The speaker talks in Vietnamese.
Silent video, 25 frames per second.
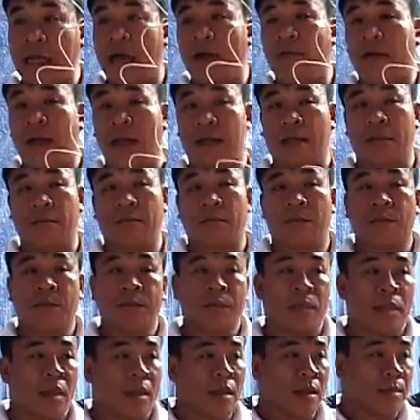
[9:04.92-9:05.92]
sao vậy
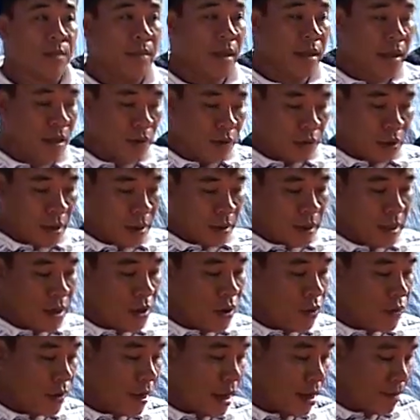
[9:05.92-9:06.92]
bây giờ tôi thử thí
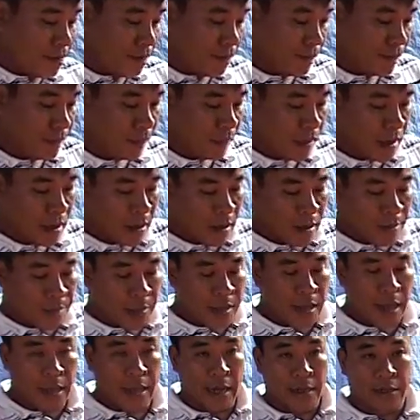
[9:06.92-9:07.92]
dụ nhé
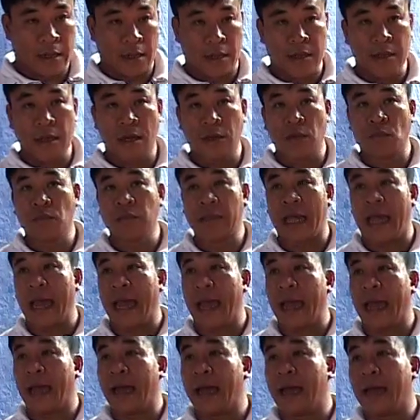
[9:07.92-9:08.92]
bây giờ giả sử như chúng
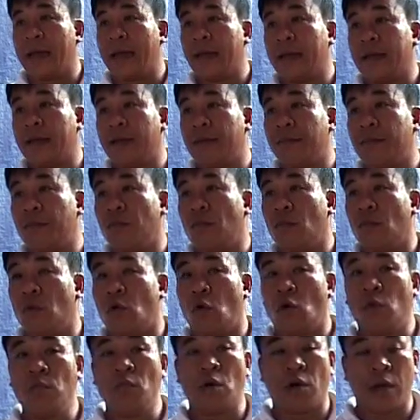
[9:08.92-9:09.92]
ta
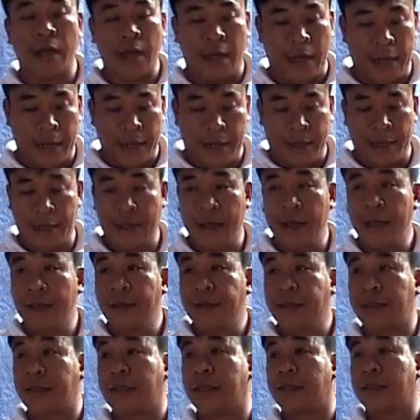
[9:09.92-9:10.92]
uống một cái cây
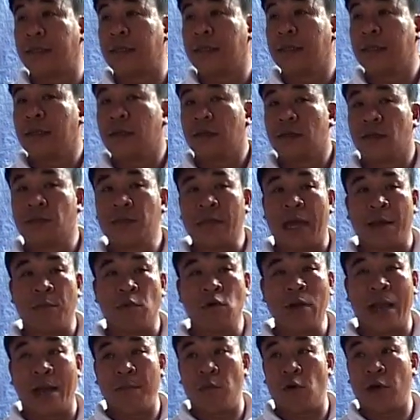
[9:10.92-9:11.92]
chúng ta
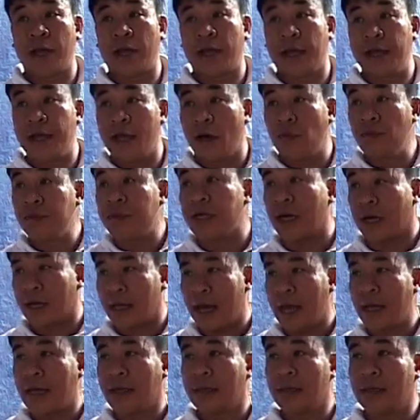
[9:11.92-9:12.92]
muốn làm một cái cây giống trực
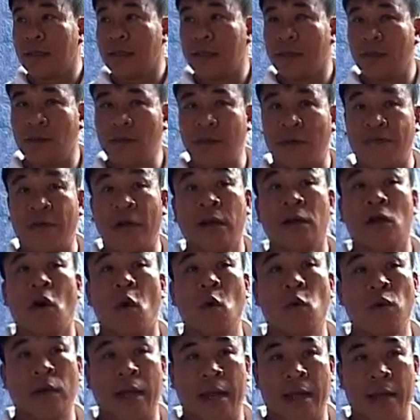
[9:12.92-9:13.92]
lắc chúng ta phân
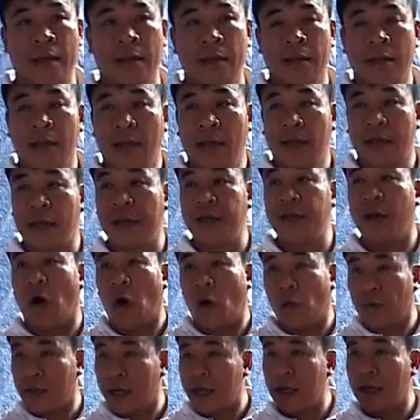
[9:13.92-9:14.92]
khu ra cây
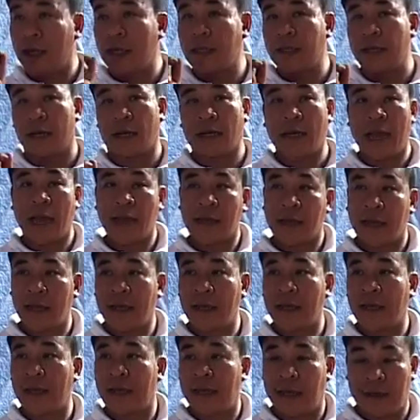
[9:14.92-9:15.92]
đổ riêng cây trực lắc
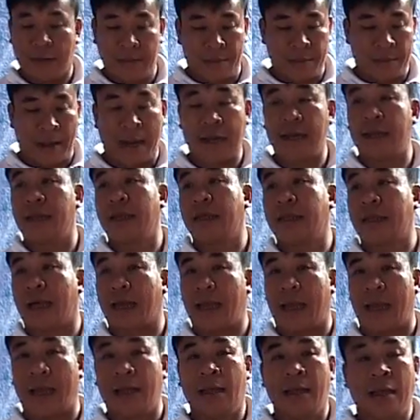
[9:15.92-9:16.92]
riêng cây bay riêng
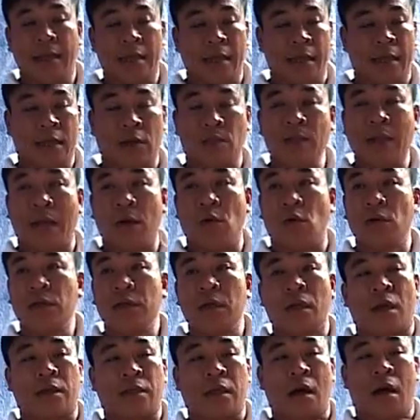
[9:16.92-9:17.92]
chẳng hạn thì chúng ta uống
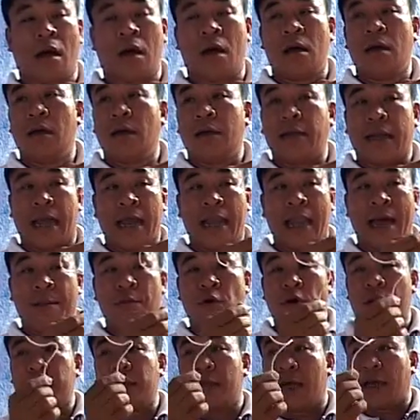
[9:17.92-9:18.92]
như lò xo để làm
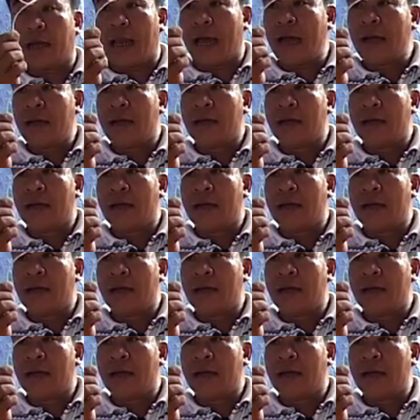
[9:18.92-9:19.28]
một cây trực lắc